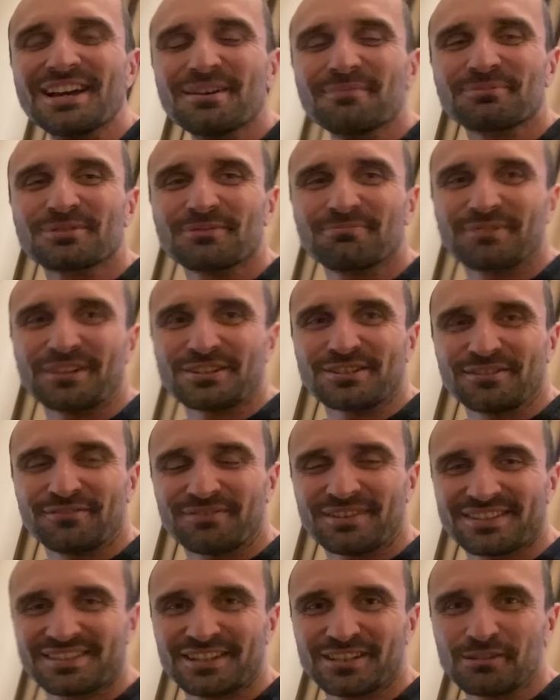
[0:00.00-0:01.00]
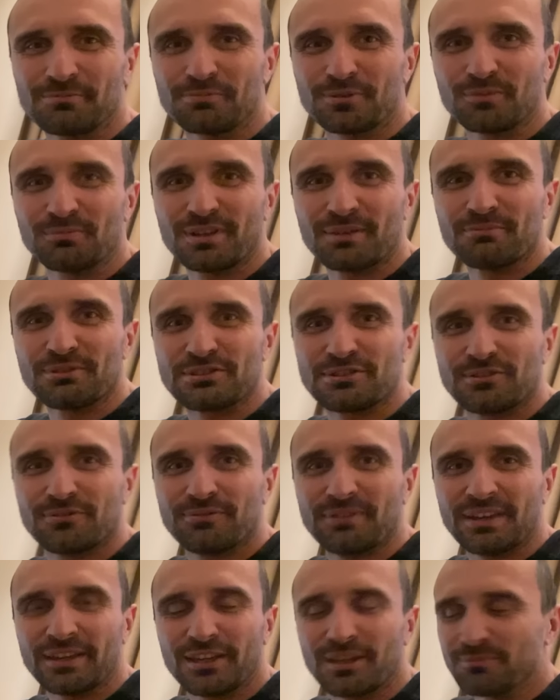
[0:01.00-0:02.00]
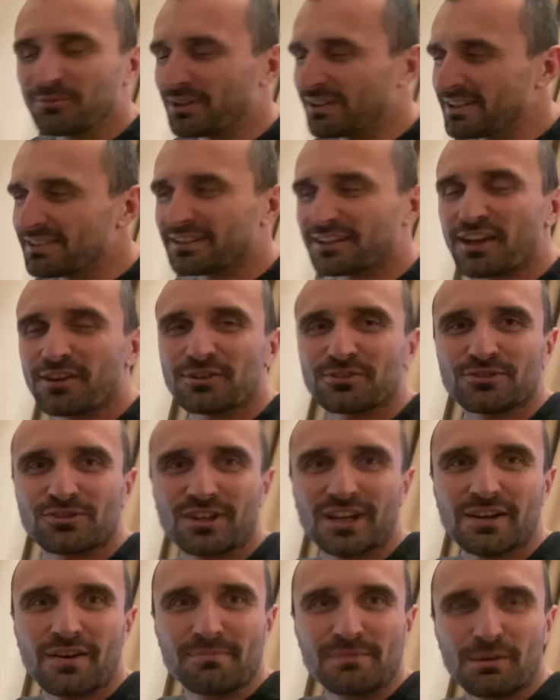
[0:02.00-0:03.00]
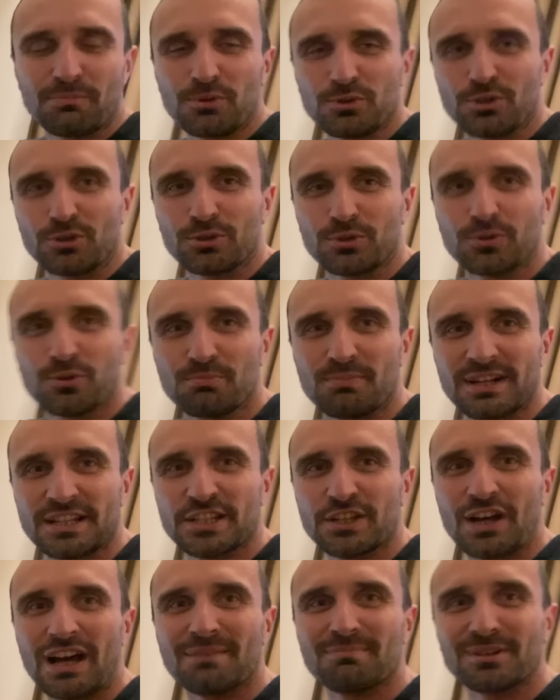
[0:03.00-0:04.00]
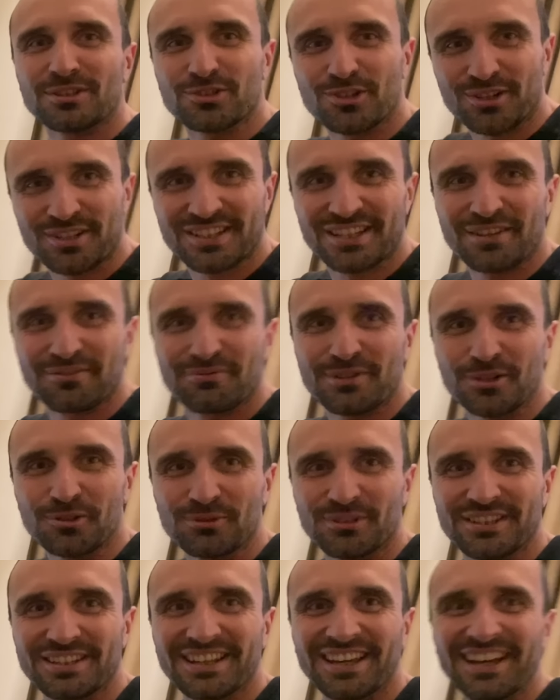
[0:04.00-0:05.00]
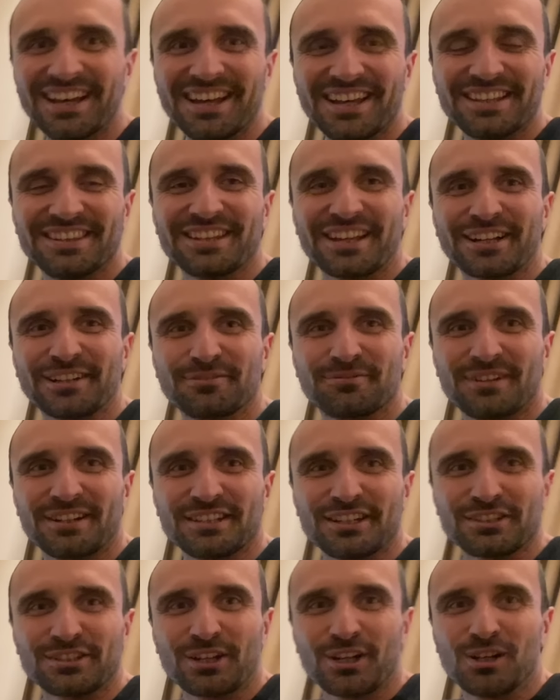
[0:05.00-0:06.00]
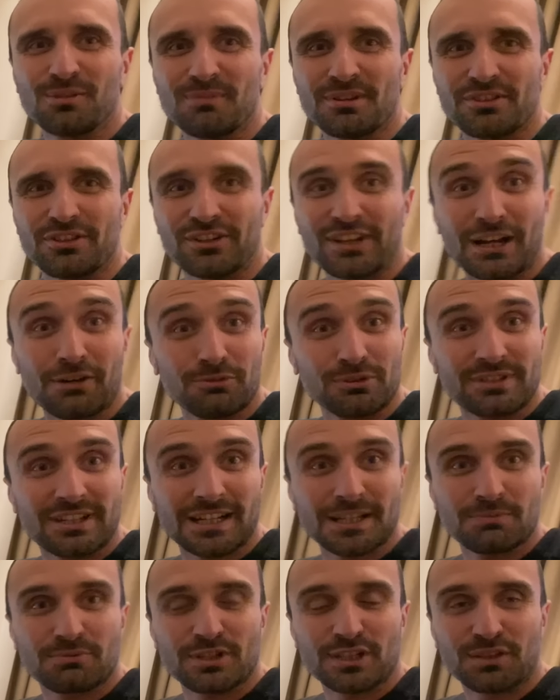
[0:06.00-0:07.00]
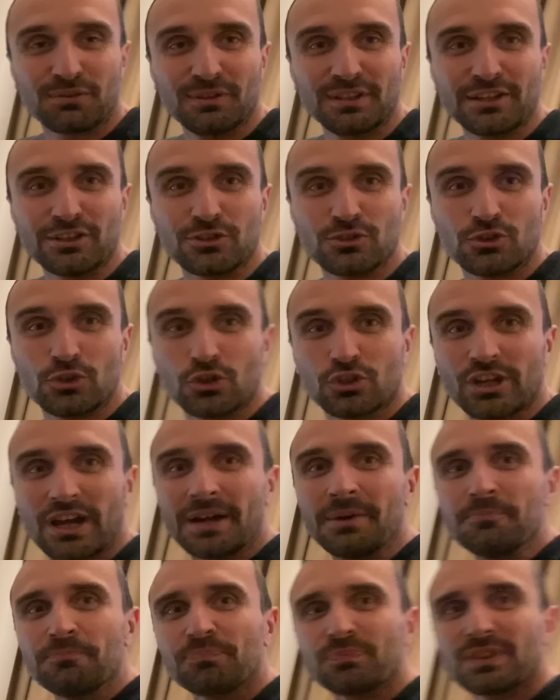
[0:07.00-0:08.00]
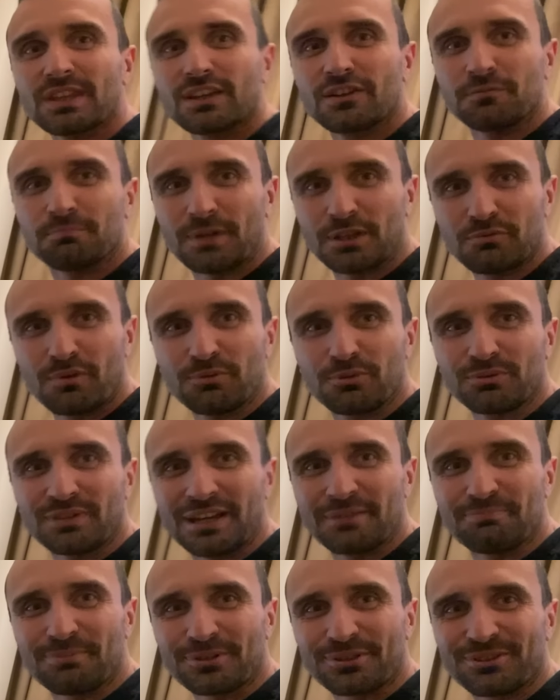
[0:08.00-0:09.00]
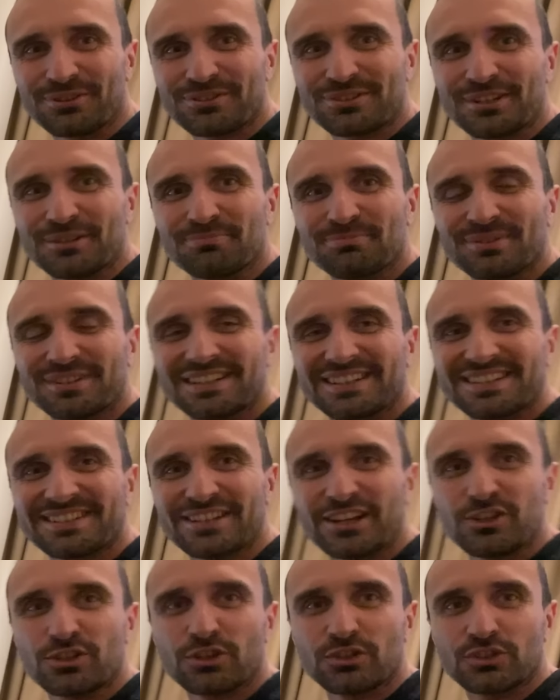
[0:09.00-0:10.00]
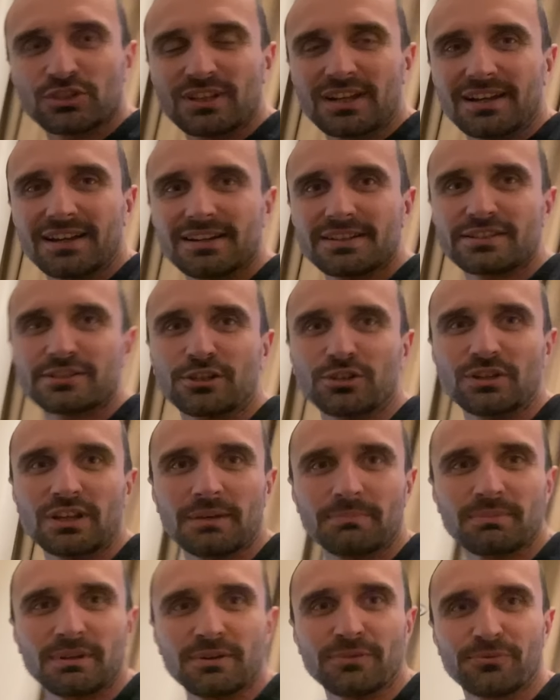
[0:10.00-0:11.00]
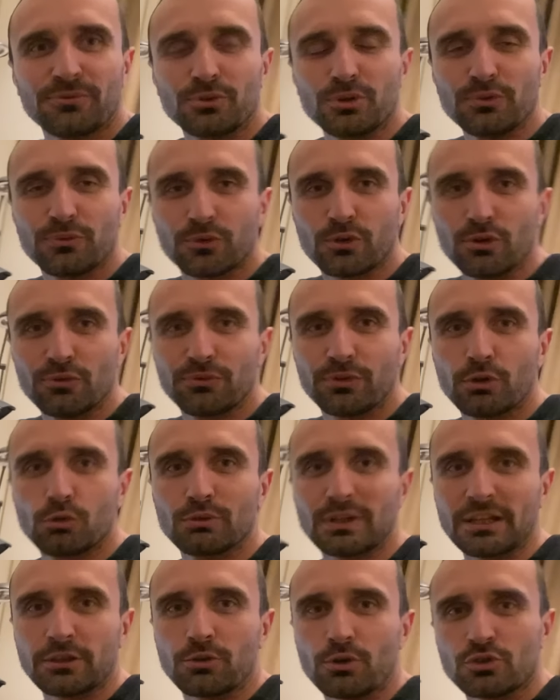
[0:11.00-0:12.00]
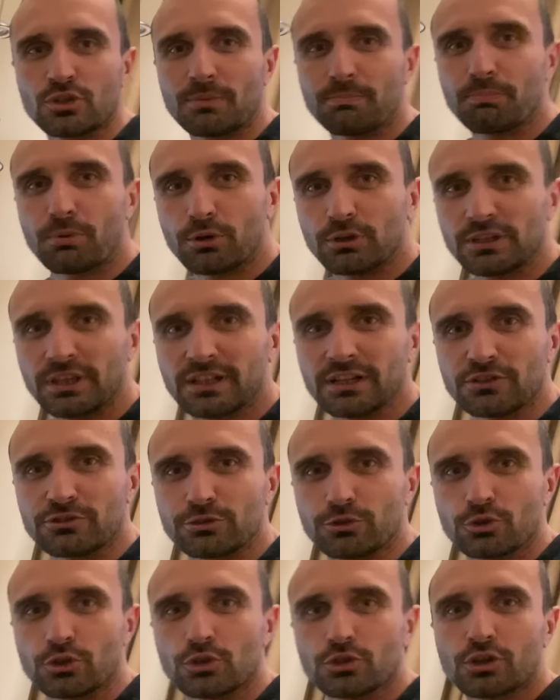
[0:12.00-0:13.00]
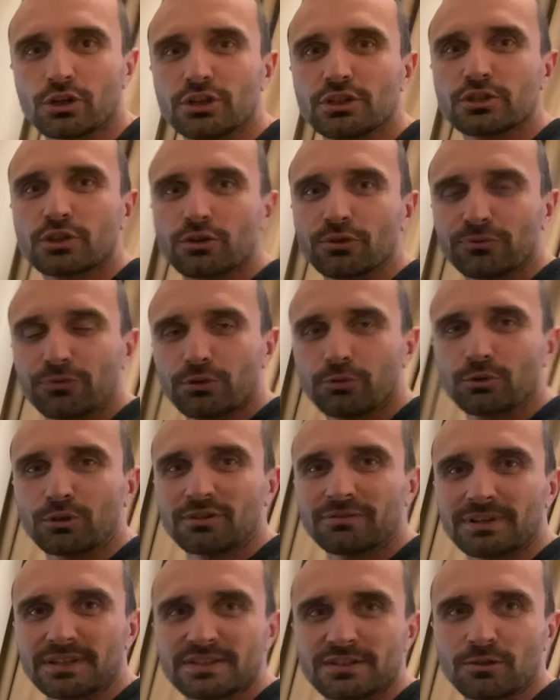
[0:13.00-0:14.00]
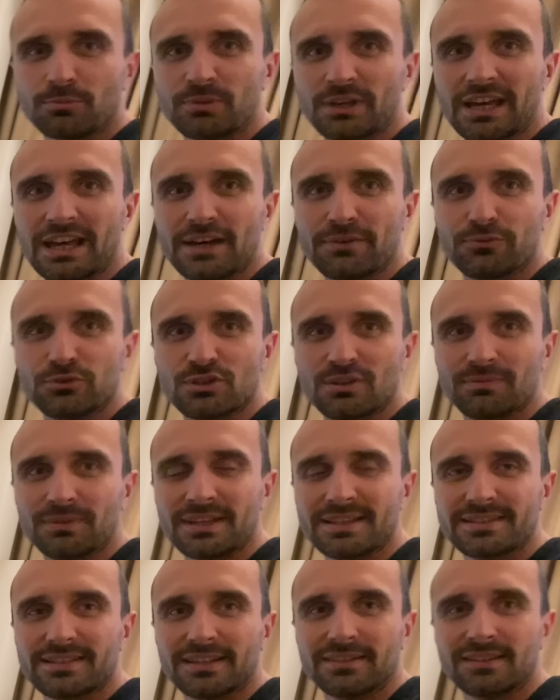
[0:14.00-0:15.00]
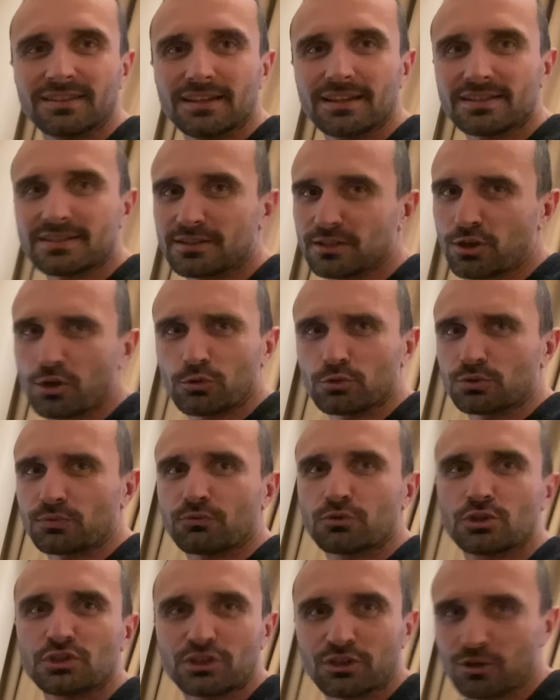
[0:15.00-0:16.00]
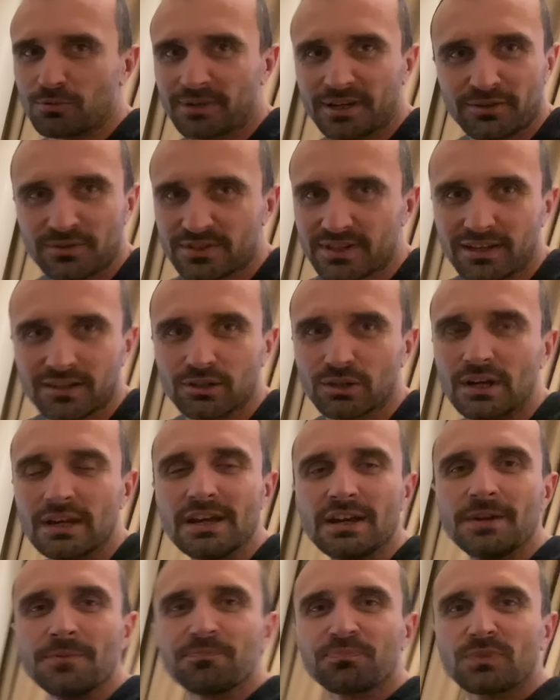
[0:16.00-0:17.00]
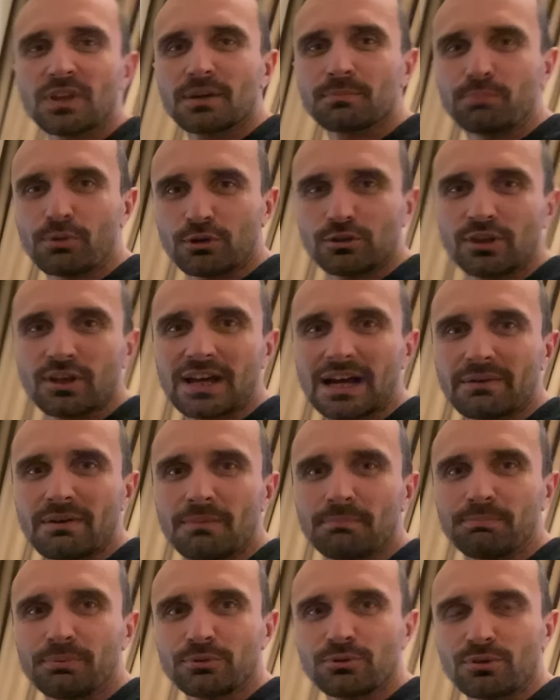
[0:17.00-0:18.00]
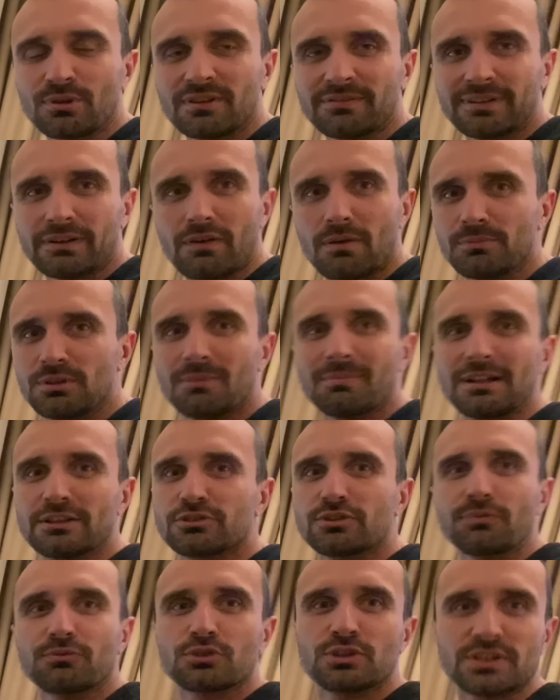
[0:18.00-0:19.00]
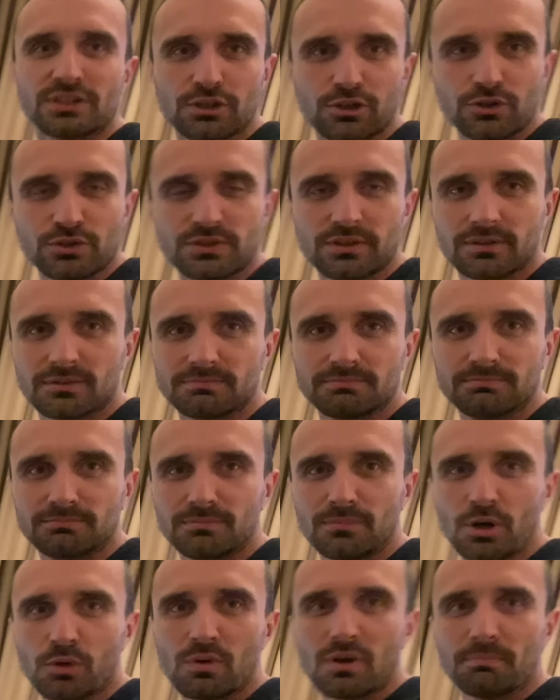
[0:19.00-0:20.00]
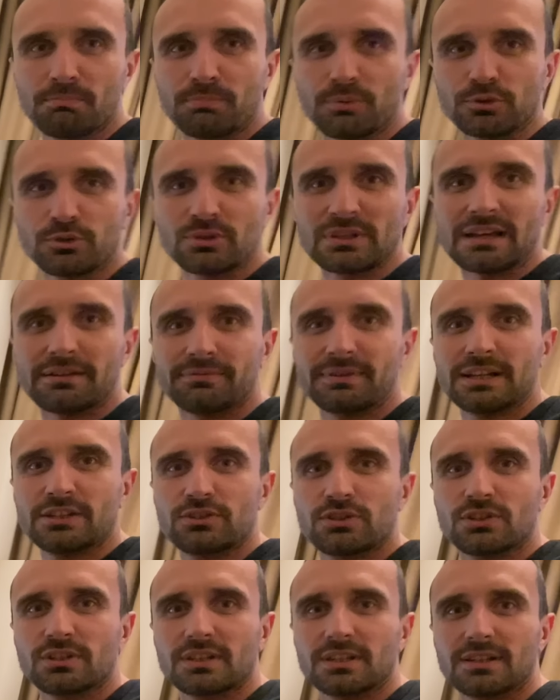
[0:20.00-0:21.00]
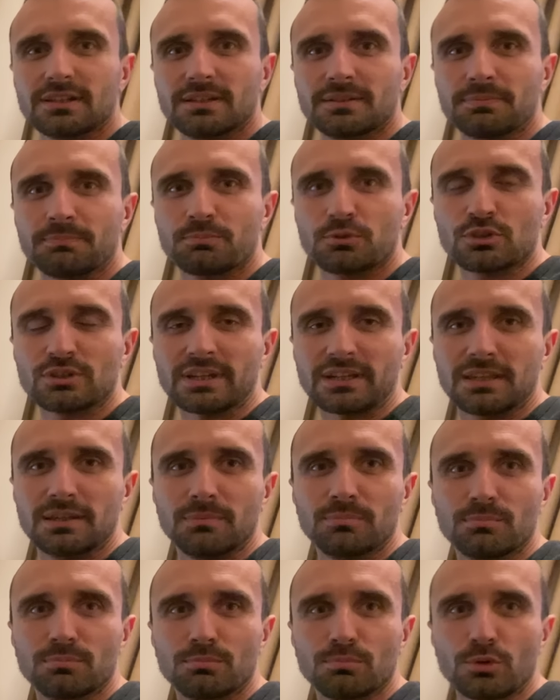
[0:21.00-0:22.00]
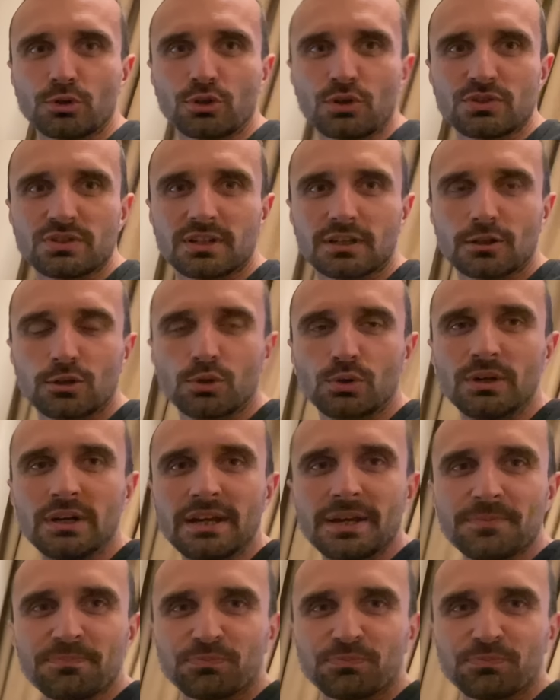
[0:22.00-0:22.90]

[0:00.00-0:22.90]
Przepraszam Was za te problemy z dźwiękiem, no ale tak jak ostrzegałem na początku, bardzo amatorskie warunki nagrywania tego materiału. Teraz przez chwilę jest cisza. Wpadłem tutaj po to, żeby zajrzeć na stronę BMW i w konfiguratorze poklikać troszeczkę i skonfigurować sobie F900G z takiego już wszystko mającego. Poklikałem, pododawałem niemalże wszystko, co mogłem pododawać e, przy takim motocyklu.